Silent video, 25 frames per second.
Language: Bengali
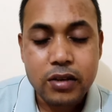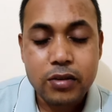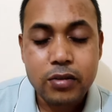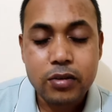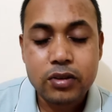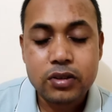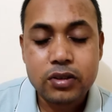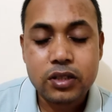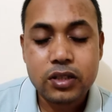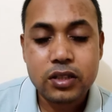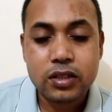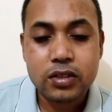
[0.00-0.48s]

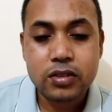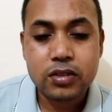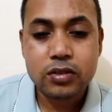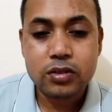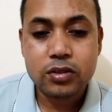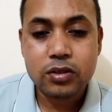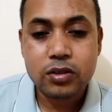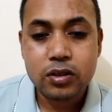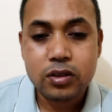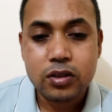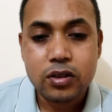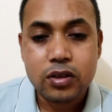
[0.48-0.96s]
এইগুলো
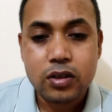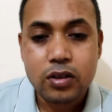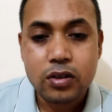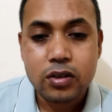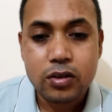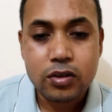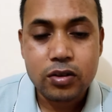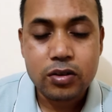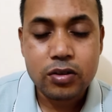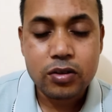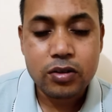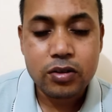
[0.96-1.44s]
সাধারণত
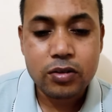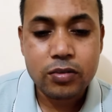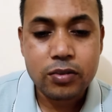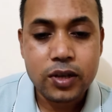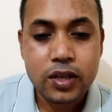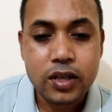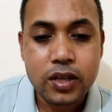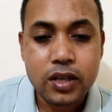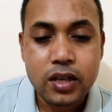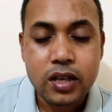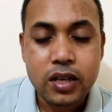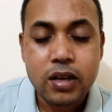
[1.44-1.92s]
লক্ষ্য
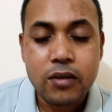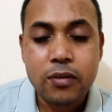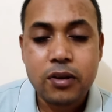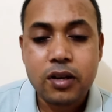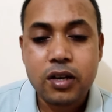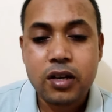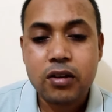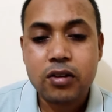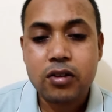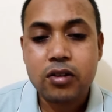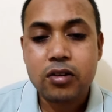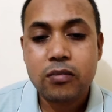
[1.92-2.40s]
করবে
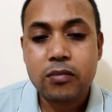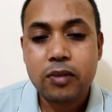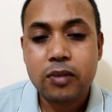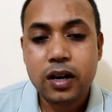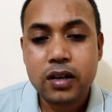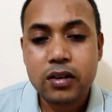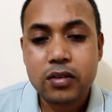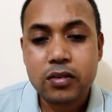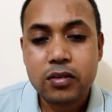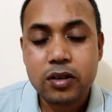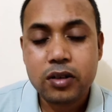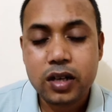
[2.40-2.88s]
এবং এগুলো
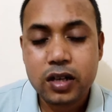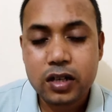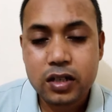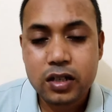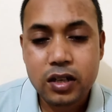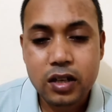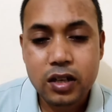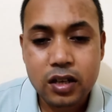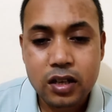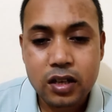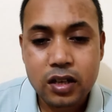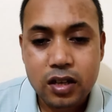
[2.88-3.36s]
মার্ক করে
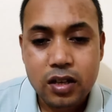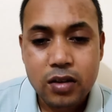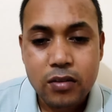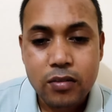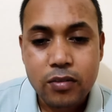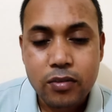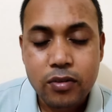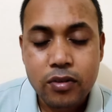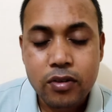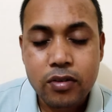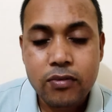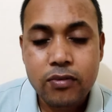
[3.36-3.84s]
একটা
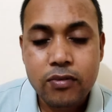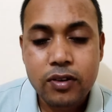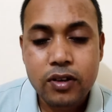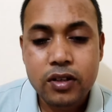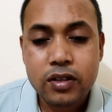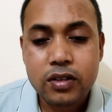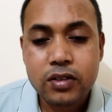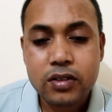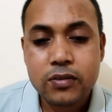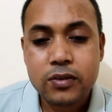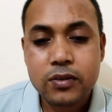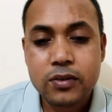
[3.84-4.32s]
ফোর
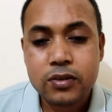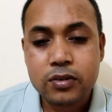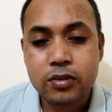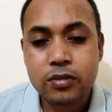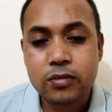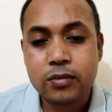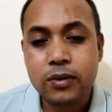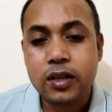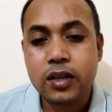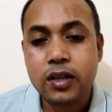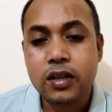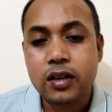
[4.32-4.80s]
পয়েন্ট রিপোর্ট
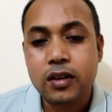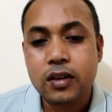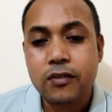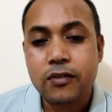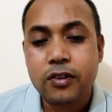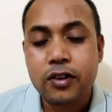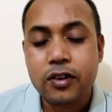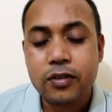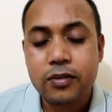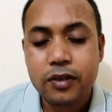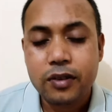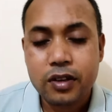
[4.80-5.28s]
করবে
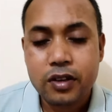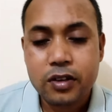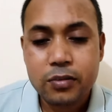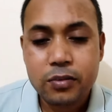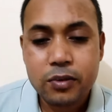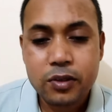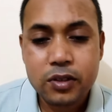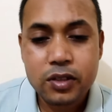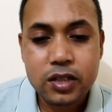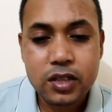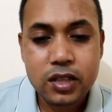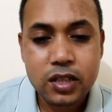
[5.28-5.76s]
ফোর পয়েন্ট
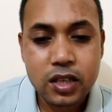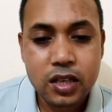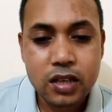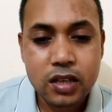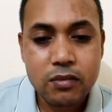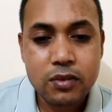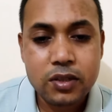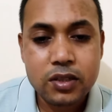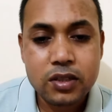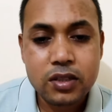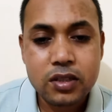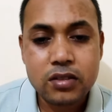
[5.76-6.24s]
রিপোর্ট কি
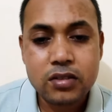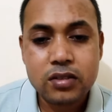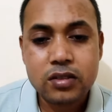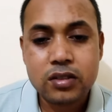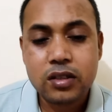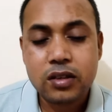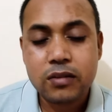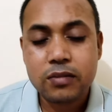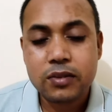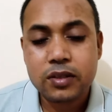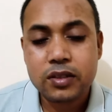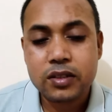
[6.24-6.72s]
এই বিষয়ে
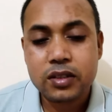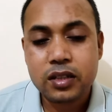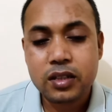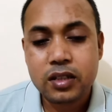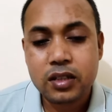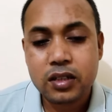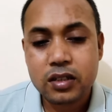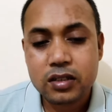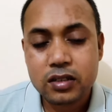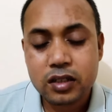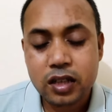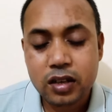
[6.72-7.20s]
যদি আপনাদের
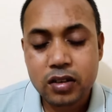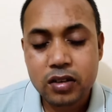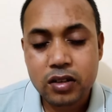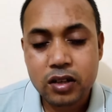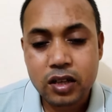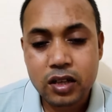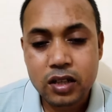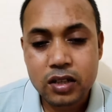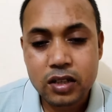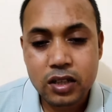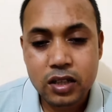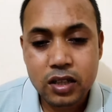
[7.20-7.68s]

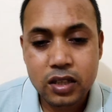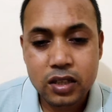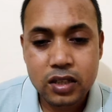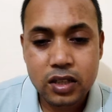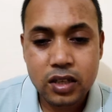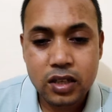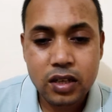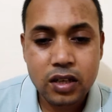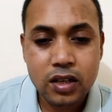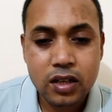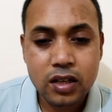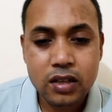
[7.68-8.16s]
ধারণা না থাকে
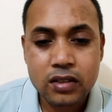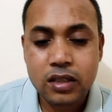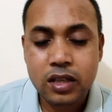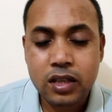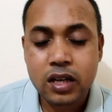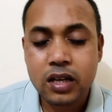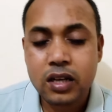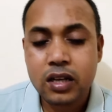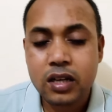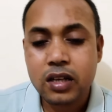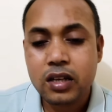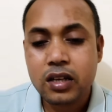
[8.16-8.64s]
তাহলে
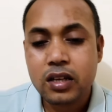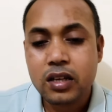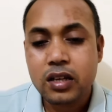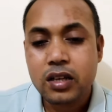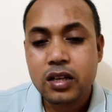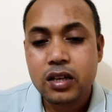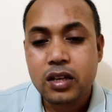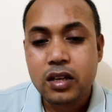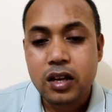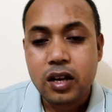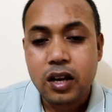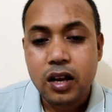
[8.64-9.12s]
জানালে
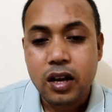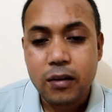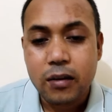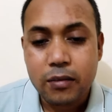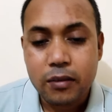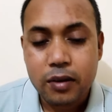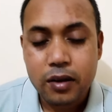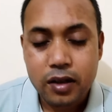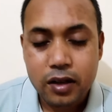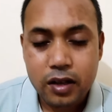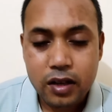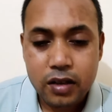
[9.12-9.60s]

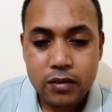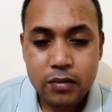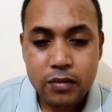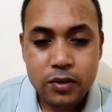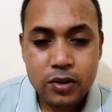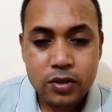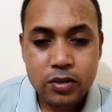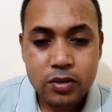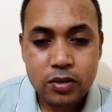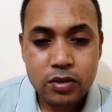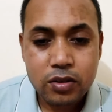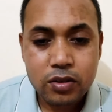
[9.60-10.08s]
এই
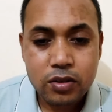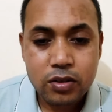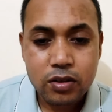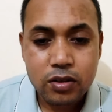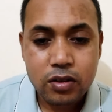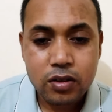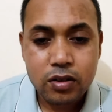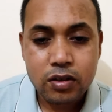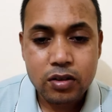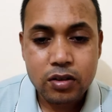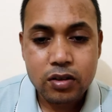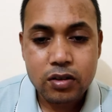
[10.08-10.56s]
ভিডিওর
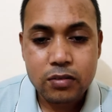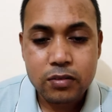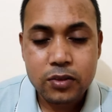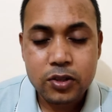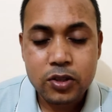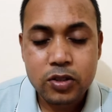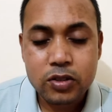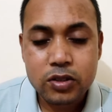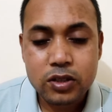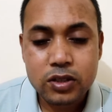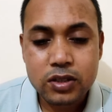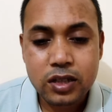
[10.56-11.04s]

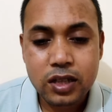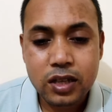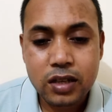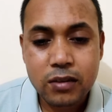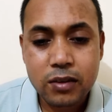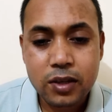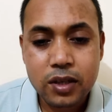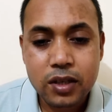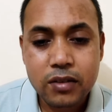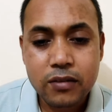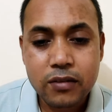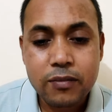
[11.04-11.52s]
ভিডিওতে
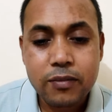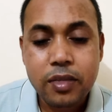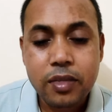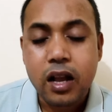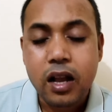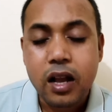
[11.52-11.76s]
জানাবেন